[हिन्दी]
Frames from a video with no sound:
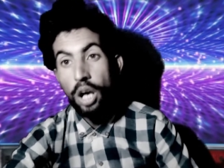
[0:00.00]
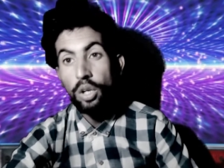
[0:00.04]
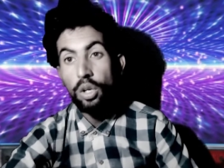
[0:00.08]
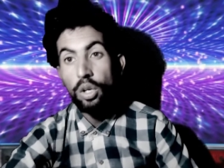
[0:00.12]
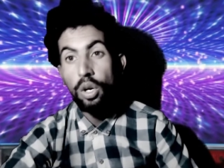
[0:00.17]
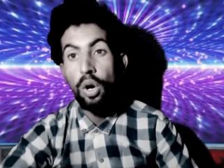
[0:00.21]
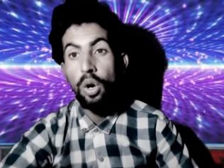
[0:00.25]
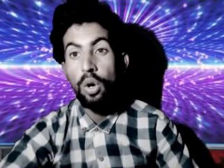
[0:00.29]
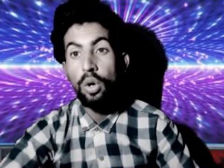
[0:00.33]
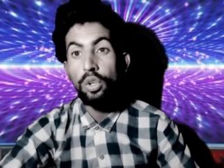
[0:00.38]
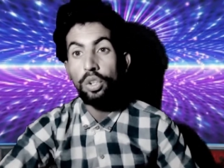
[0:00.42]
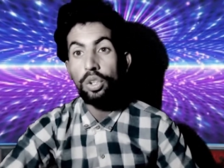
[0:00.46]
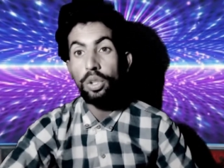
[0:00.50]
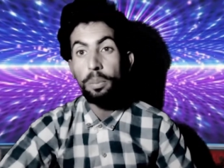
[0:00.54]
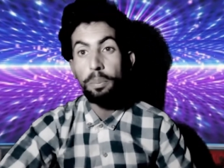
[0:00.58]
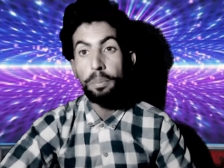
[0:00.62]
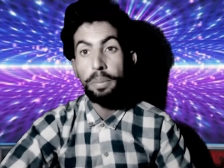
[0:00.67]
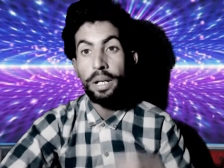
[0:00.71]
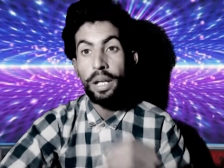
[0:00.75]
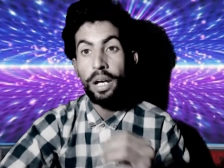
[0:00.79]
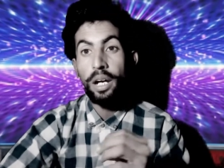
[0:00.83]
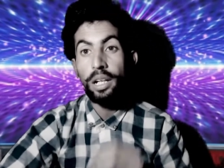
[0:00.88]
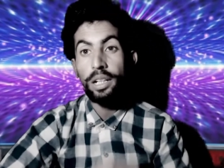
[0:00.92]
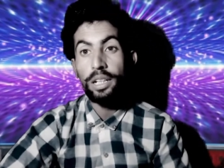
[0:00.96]
अकाउंट
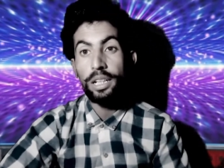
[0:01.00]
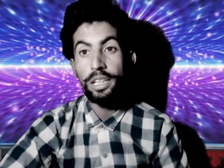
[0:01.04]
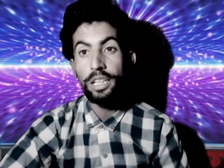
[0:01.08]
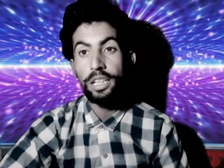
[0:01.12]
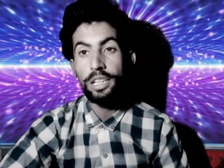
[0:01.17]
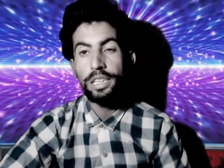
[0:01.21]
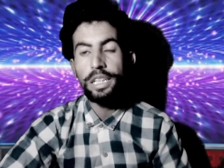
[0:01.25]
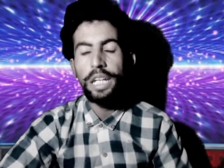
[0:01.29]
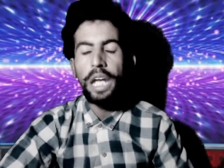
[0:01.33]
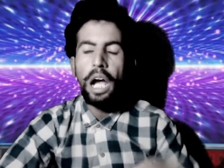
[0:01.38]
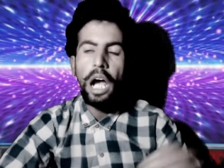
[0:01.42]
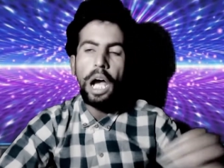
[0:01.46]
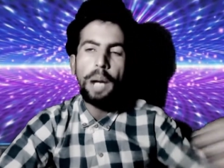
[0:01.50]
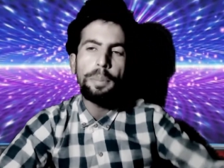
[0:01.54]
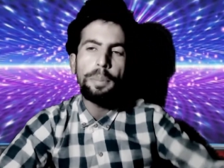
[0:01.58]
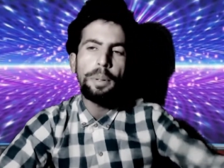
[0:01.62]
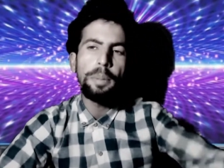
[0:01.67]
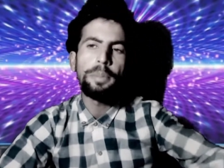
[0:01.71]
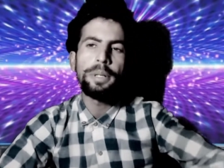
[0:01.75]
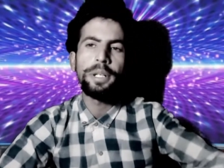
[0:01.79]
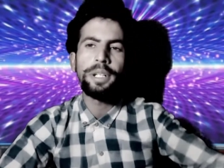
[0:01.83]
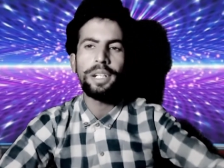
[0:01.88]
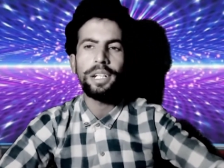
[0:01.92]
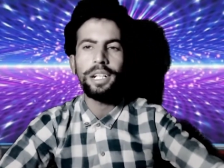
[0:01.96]
बना कर देते हैं आप
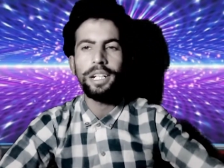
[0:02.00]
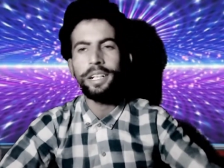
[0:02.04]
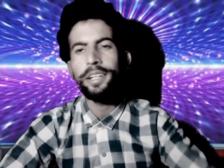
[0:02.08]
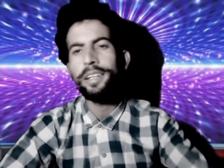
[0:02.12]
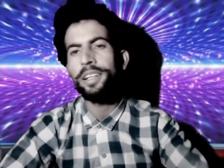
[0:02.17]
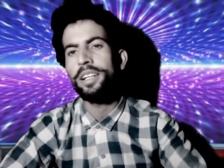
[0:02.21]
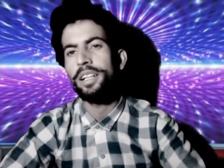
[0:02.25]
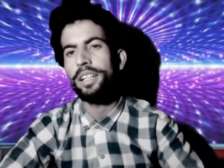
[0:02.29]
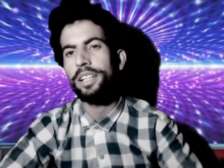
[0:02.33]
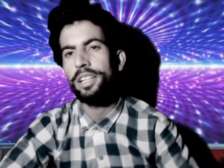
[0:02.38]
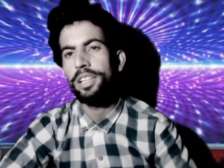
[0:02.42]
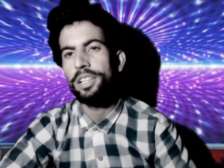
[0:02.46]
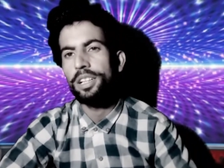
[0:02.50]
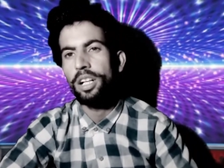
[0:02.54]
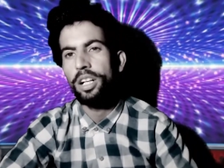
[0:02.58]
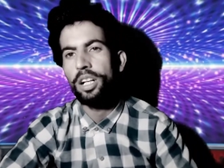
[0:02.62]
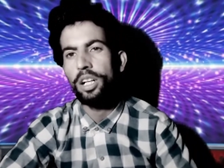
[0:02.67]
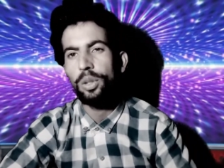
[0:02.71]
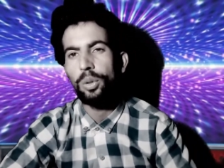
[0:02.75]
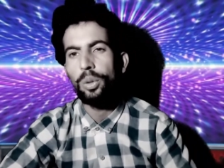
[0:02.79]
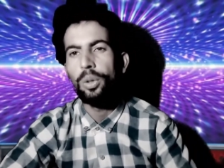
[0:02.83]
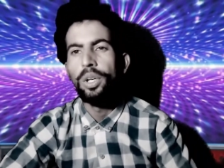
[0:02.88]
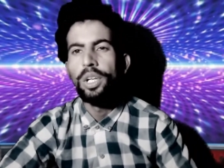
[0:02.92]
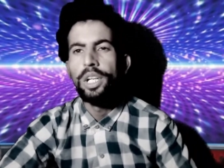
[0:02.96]
हमें ट्रेडिंग करके
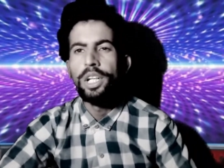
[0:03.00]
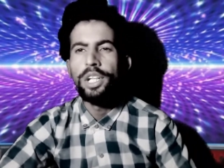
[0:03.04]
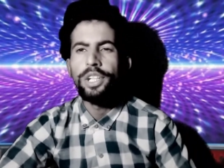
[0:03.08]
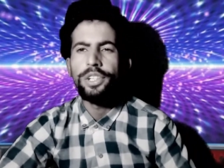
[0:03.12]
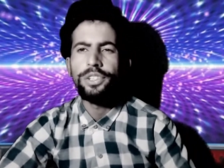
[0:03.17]
दिखा दो